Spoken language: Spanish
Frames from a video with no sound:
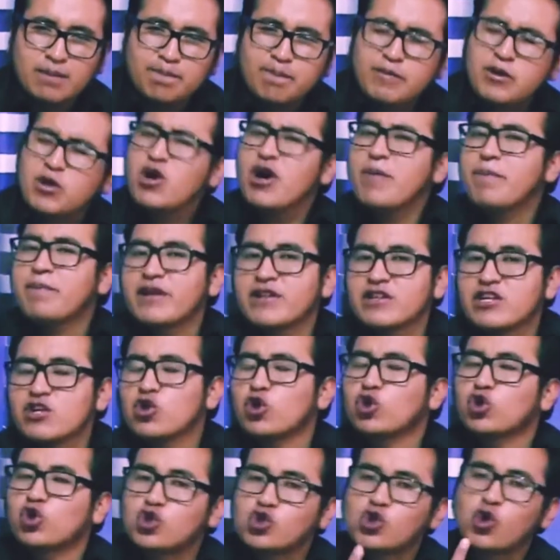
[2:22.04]
Pero he
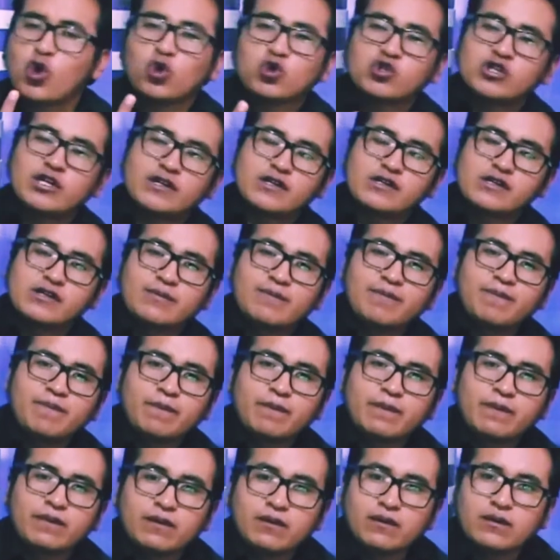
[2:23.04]
aprendido dos cosas.
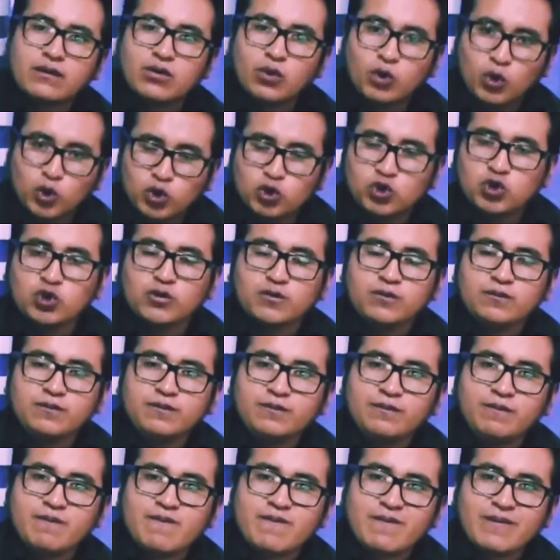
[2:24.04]
Uno,
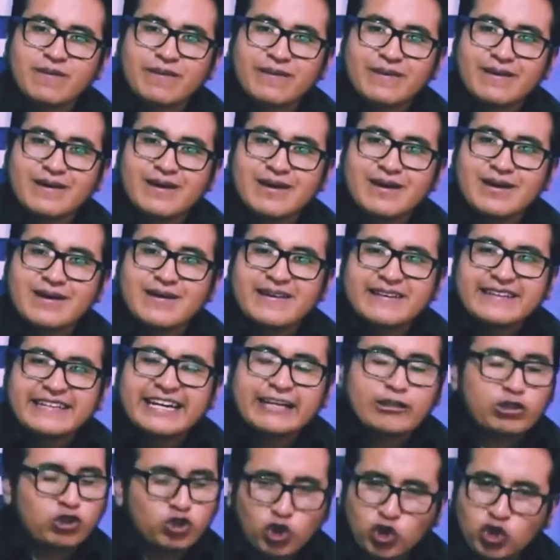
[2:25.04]

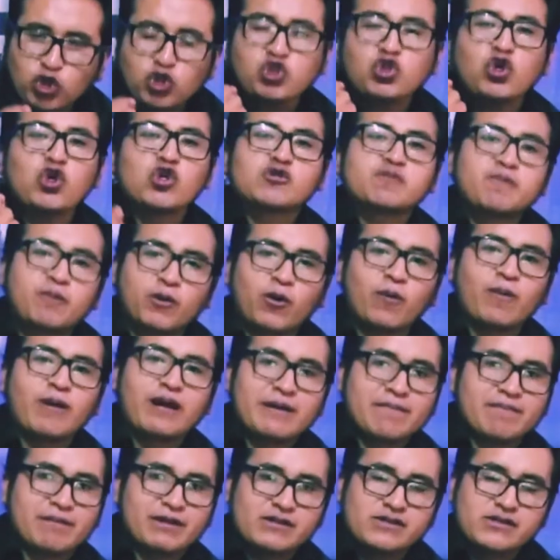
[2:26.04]
todos los
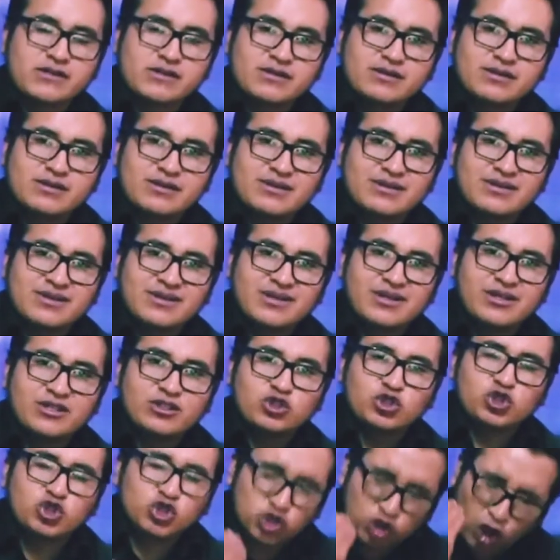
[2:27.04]
problemas,
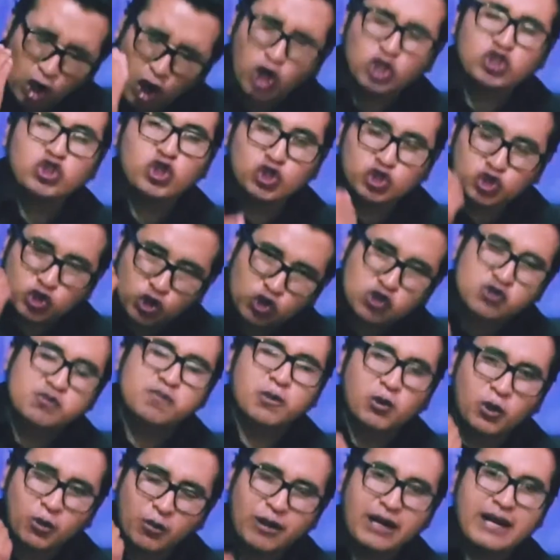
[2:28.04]
todos los
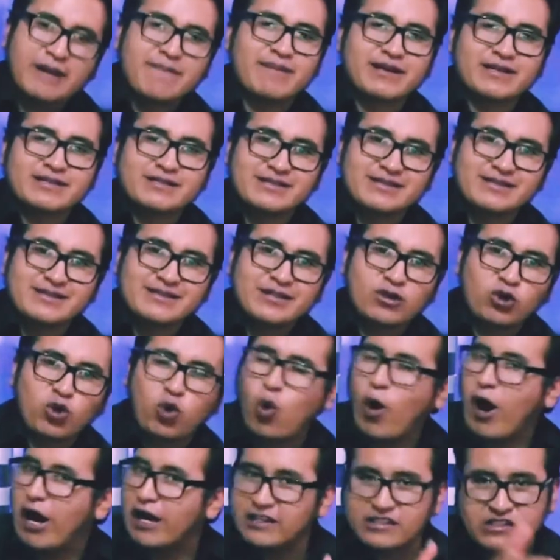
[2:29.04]
problemas,
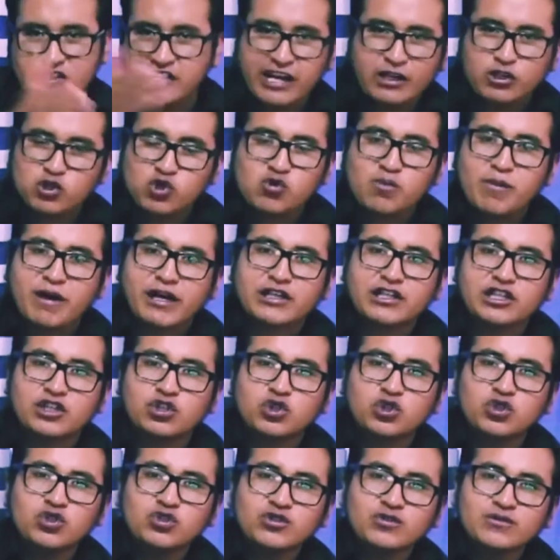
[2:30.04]
cual sea su
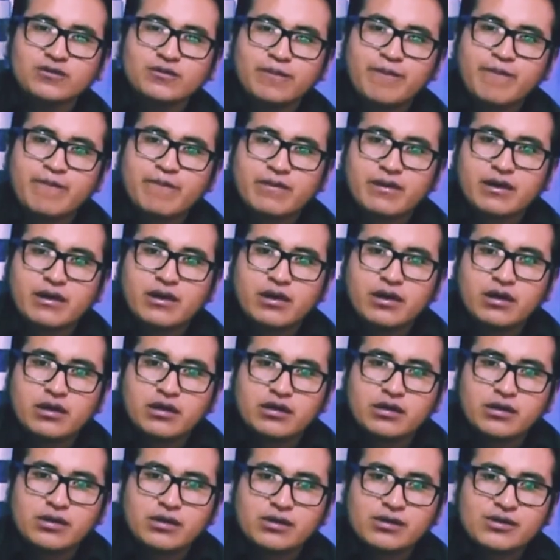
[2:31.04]
magnitud,
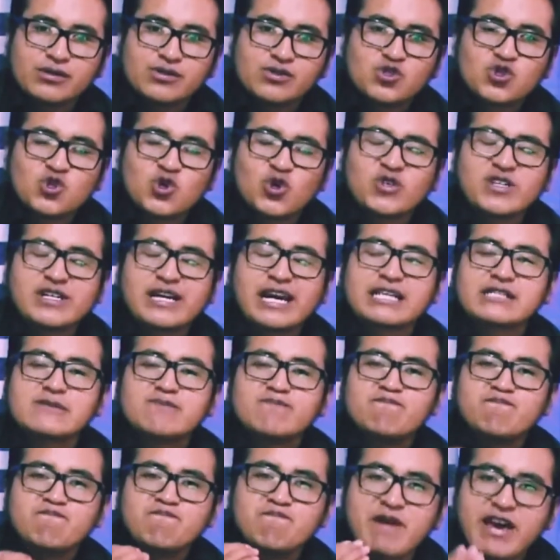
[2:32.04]
son las
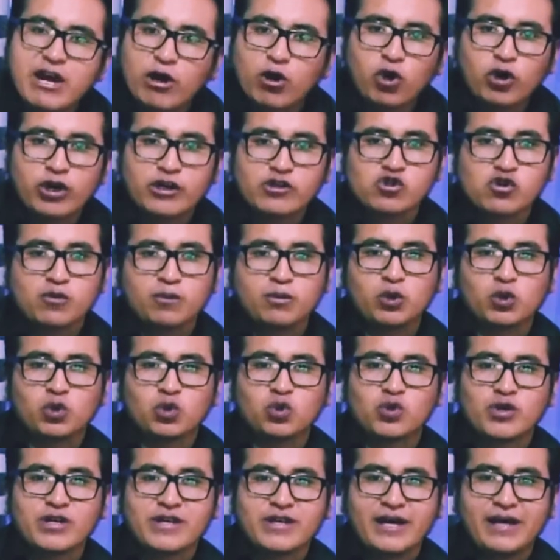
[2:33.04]
mejores
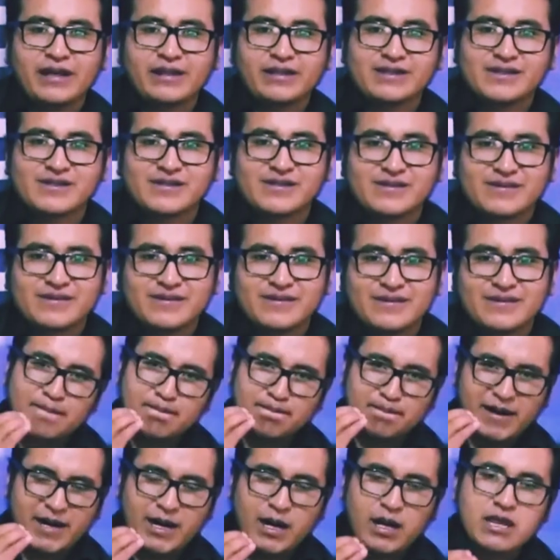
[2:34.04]
oportunidades
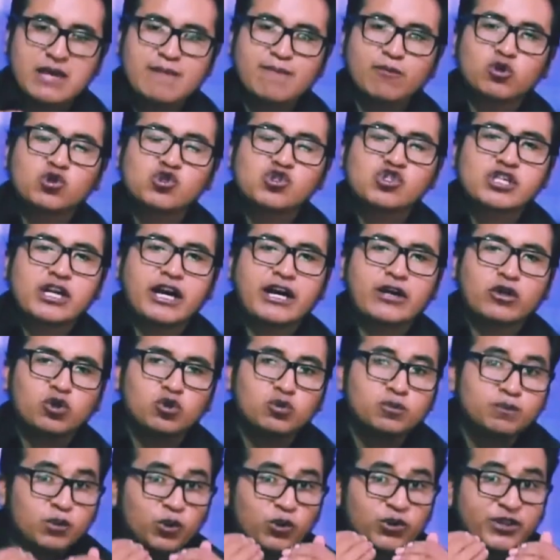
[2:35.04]
para demostrar
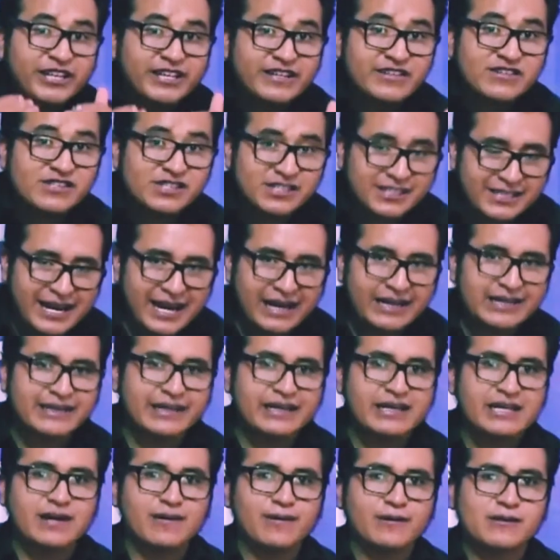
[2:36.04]
tu potencial
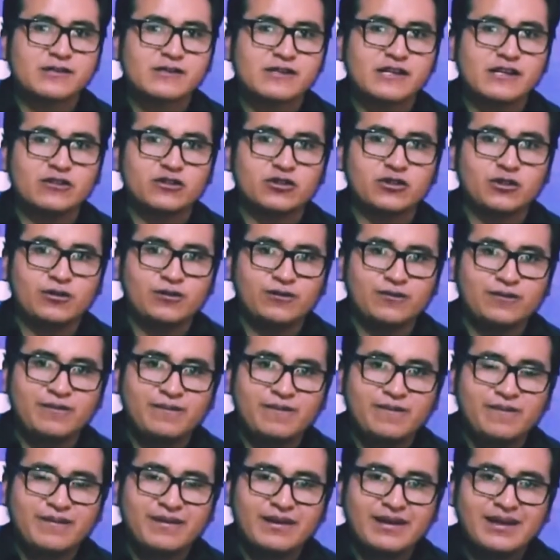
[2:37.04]
que llevas dentro
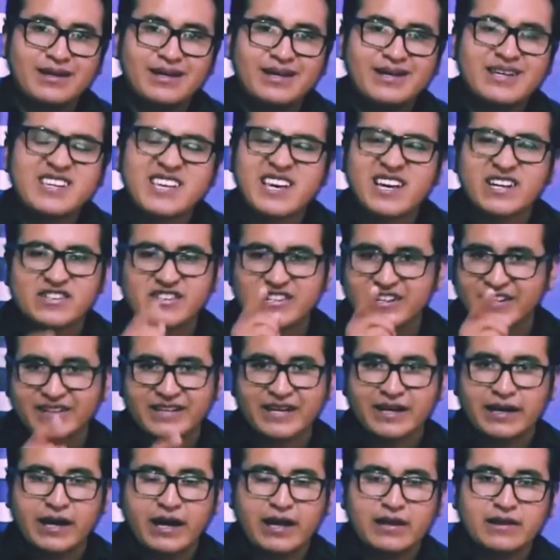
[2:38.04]
y
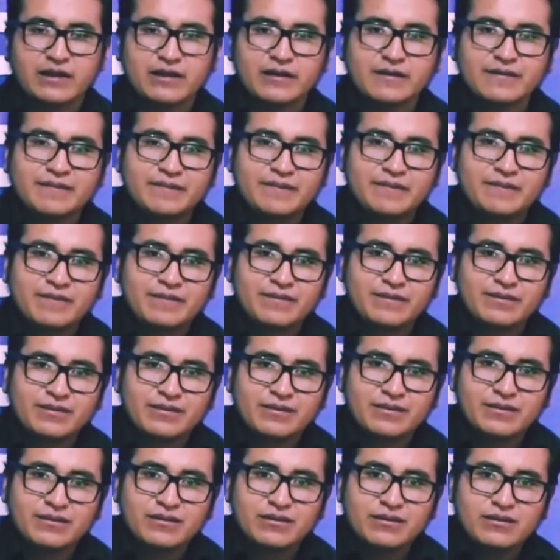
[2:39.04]
hacerte grande.
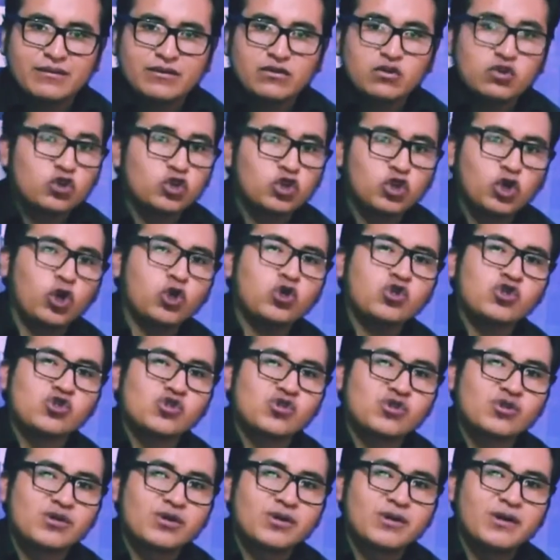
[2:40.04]

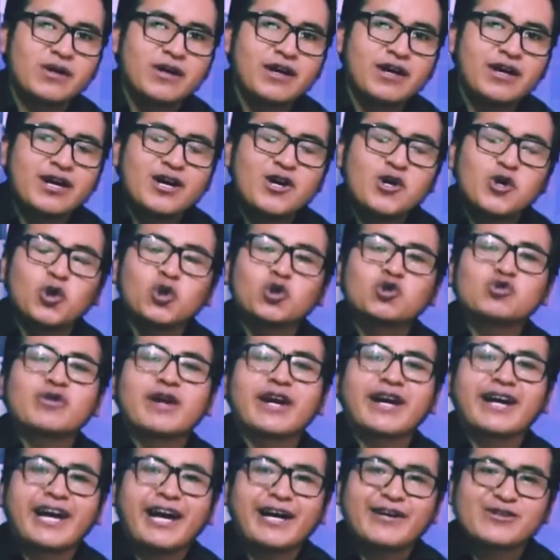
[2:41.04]
Dos, los
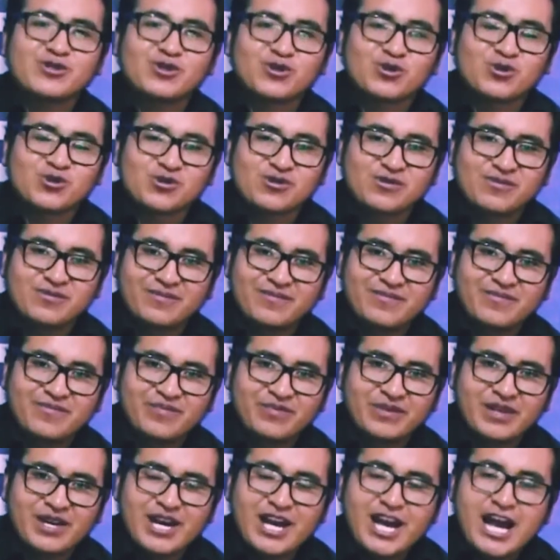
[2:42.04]
fracasos.
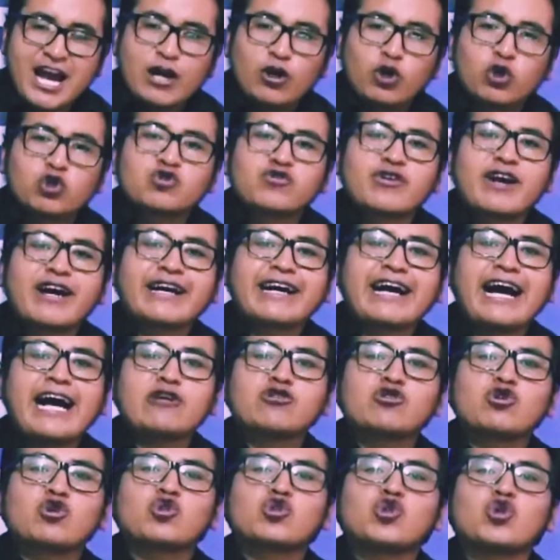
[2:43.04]
Los
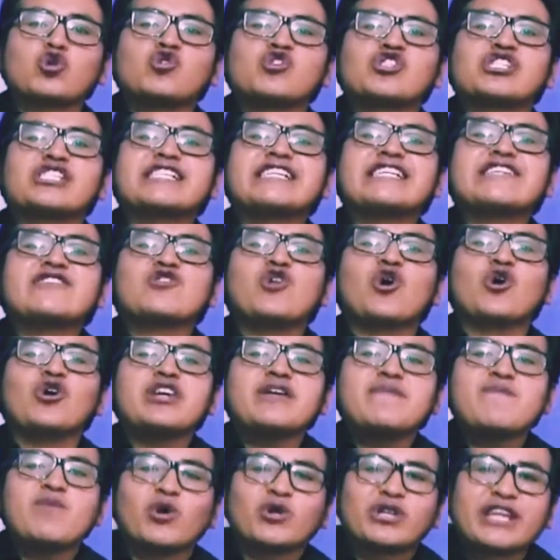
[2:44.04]
fracasos son
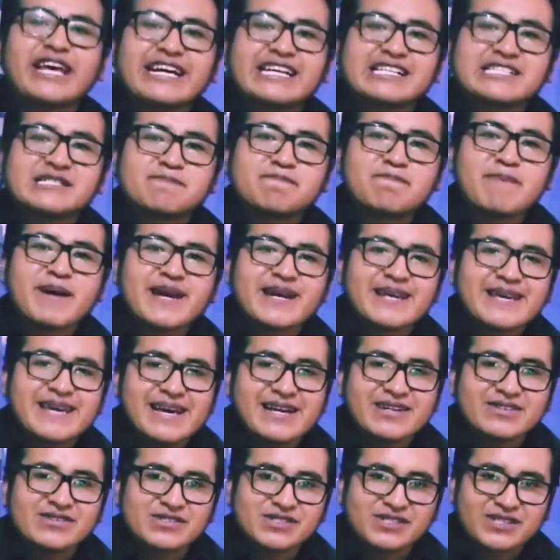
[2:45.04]
sinónimo de
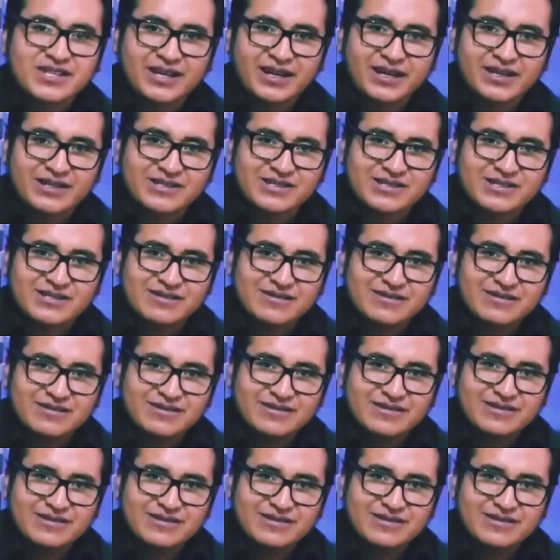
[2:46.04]
experiencias.